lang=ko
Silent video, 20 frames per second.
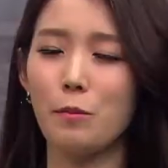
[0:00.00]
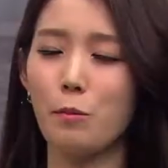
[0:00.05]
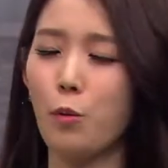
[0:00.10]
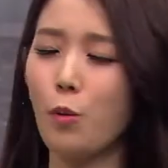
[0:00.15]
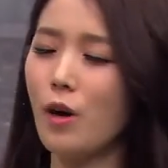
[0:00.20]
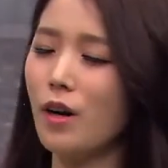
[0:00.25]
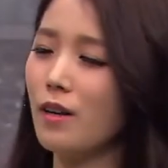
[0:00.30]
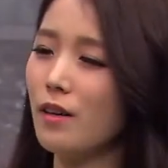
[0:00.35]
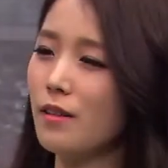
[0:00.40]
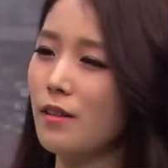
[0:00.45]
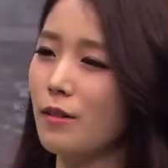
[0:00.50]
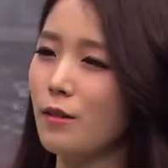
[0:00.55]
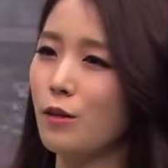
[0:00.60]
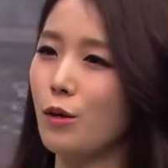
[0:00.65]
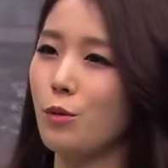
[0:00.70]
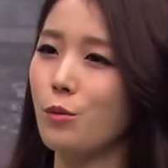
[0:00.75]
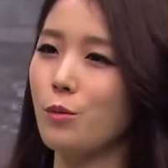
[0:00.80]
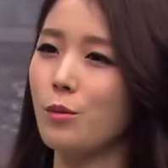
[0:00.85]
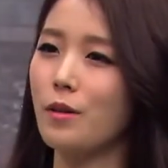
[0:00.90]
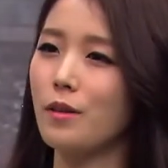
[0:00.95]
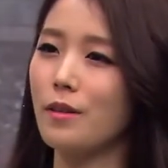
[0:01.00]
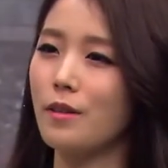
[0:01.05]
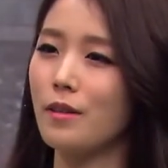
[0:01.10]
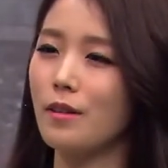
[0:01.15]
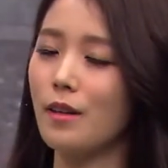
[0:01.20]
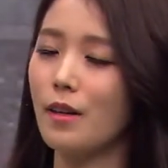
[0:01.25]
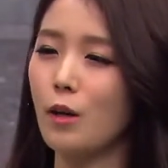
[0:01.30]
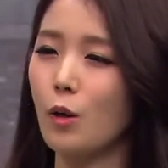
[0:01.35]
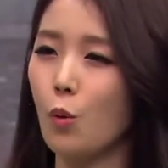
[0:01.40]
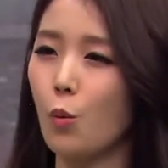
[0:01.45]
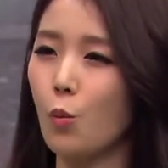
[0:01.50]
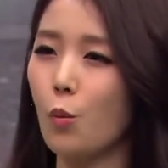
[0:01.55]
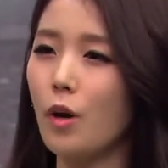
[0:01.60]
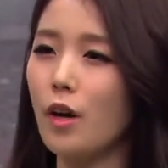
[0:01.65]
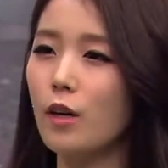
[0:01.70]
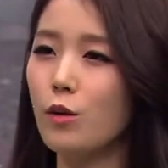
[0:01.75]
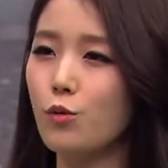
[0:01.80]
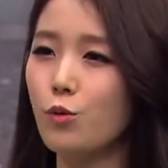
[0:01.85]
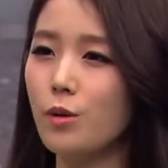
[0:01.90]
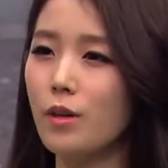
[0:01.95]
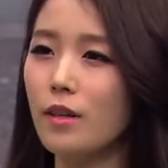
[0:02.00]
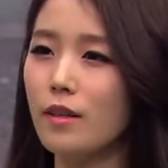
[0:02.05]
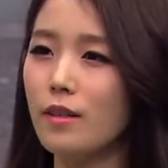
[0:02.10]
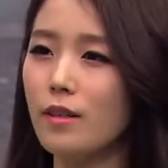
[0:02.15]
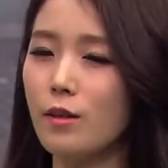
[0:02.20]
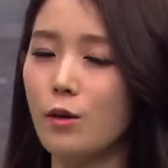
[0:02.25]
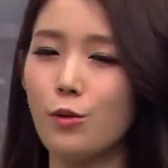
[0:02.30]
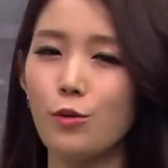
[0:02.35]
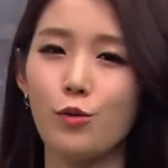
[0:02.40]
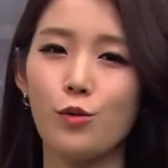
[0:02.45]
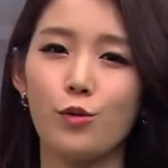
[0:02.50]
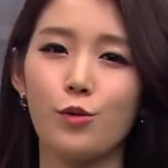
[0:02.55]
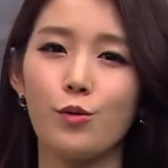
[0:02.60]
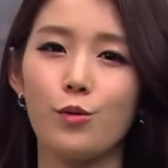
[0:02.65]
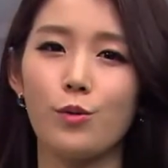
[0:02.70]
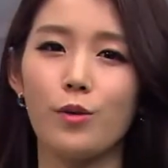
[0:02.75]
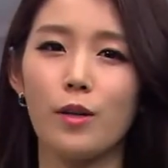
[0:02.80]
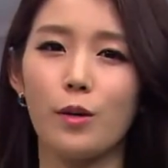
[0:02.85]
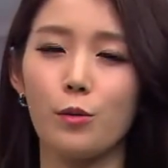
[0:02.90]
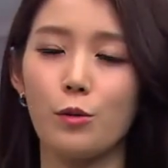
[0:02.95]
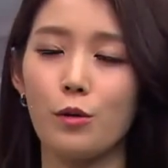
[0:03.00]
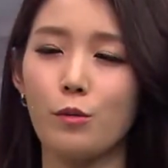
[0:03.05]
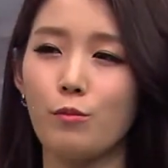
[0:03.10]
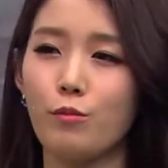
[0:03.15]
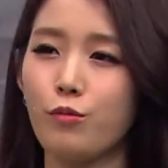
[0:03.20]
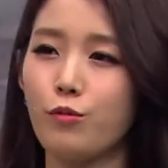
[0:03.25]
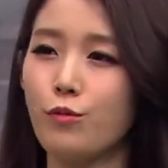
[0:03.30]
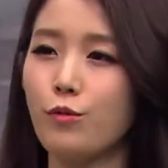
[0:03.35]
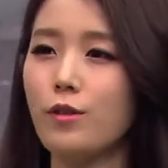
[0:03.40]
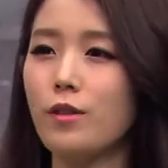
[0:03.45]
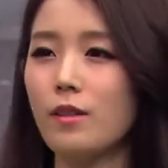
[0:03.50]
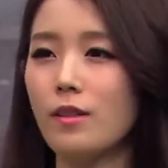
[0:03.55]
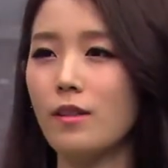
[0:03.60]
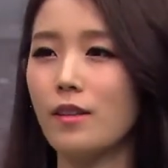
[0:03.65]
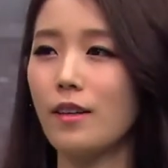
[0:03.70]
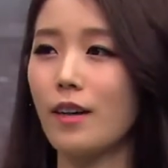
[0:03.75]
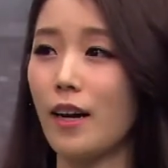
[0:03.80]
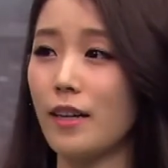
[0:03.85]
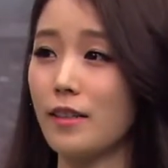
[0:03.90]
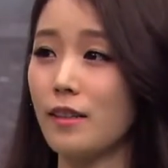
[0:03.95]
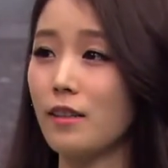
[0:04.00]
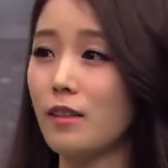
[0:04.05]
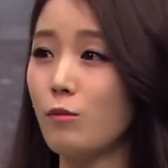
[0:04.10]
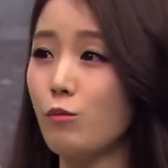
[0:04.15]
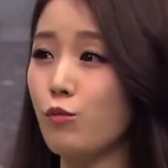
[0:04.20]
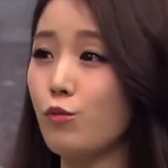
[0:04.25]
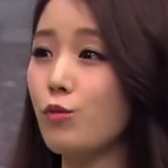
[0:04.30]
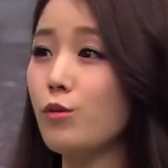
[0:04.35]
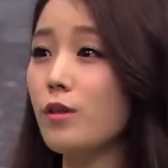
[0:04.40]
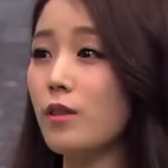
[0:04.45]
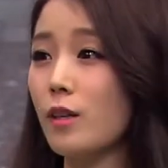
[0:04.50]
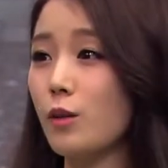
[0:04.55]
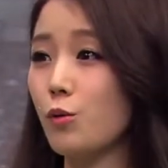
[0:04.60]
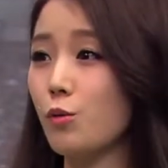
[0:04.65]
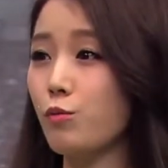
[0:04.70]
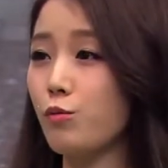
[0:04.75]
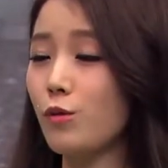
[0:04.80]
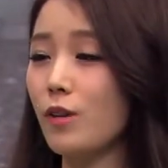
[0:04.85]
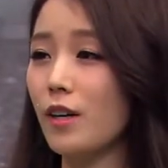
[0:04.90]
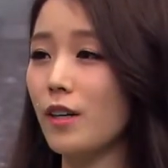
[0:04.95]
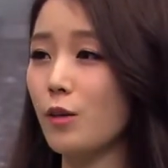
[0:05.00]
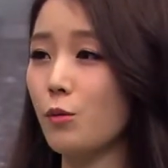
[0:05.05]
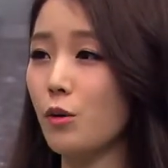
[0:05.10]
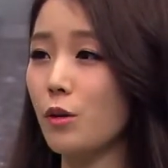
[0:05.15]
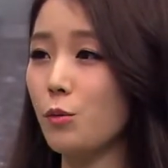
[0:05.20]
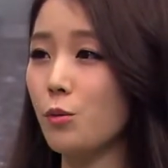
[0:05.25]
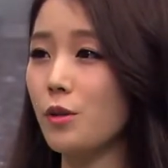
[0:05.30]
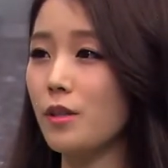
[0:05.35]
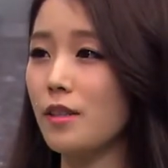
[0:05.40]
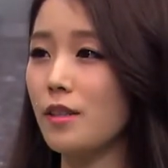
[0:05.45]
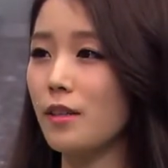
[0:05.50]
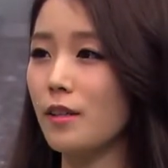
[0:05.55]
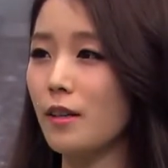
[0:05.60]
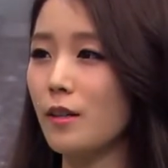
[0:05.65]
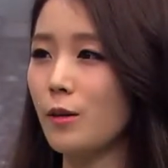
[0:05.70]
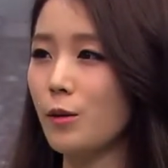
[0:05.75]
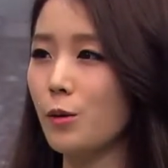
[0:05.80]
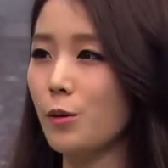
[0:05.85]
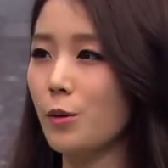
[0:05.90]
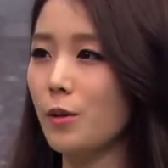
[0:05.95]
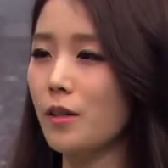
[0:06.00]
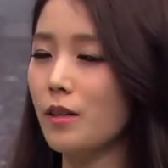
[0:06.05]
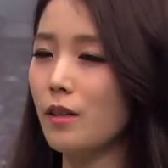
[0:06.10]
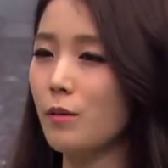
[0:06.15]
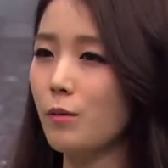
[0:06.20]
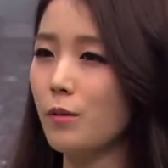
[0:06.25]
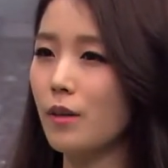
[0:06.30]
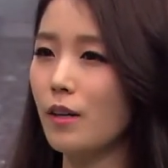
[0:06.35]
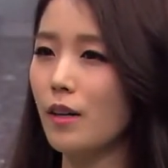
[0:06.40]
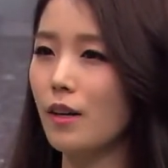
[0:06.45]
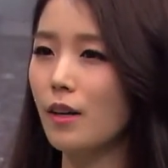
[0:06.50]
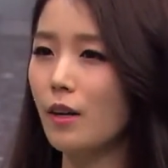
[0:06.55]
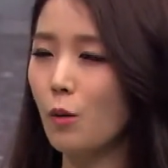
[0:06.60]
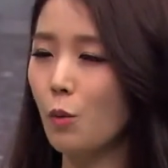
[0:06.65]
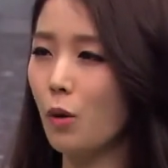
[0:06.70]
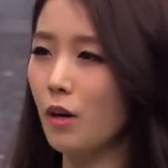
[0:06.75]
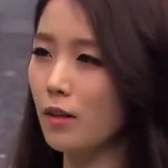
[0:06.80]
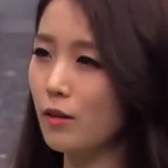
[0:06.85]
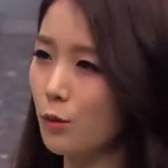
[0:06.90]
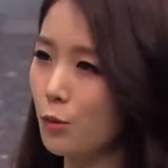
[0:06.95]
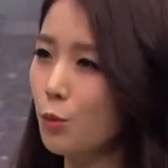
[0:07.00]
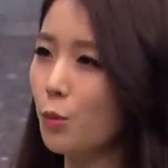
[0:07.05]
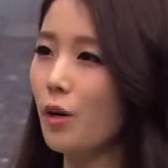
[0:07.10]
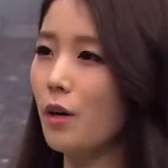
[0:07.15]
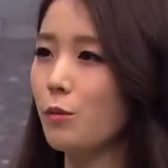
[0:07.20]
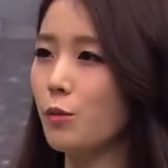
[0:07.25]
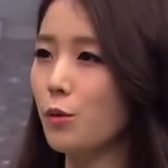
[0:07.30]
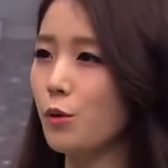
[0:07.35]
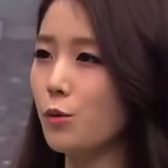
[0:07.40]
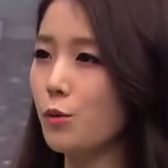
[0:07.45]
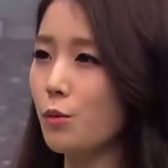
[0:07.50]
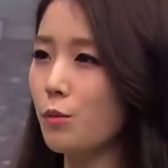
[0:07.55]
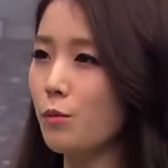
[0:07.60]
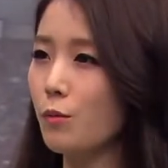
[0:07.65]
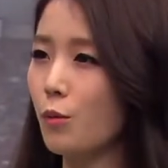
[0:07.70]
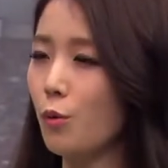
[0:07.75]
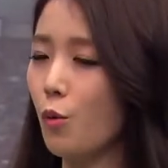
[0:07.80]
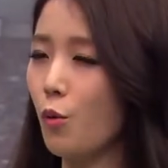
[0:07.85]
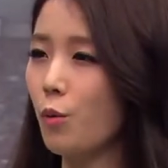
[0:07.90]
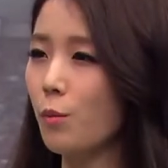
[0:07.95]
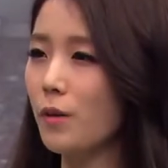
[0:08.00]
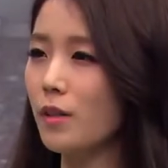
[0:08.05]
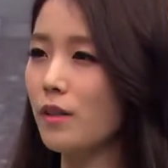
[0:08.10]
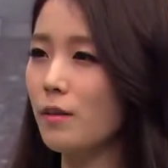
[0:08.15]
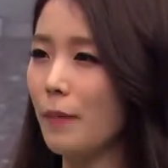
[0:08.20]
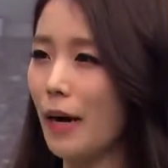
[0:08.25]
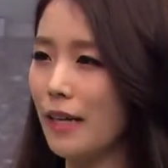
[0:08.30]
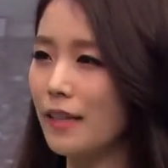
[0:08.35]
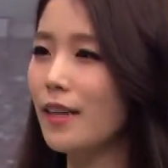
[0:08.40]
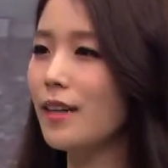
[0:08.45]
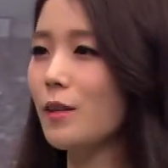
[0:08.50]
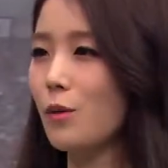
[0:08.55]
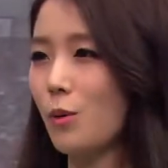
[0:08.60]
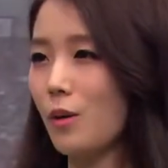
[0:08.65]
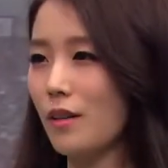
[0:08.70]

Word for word: 포항 같은 경우에는 외국인 선수의 어떤 부진이 가장 큰 문제로 부각이 되고 있잖아요. 네. 그렇기 때문에 황선홍 감독이 좀 고민을 많이 할 것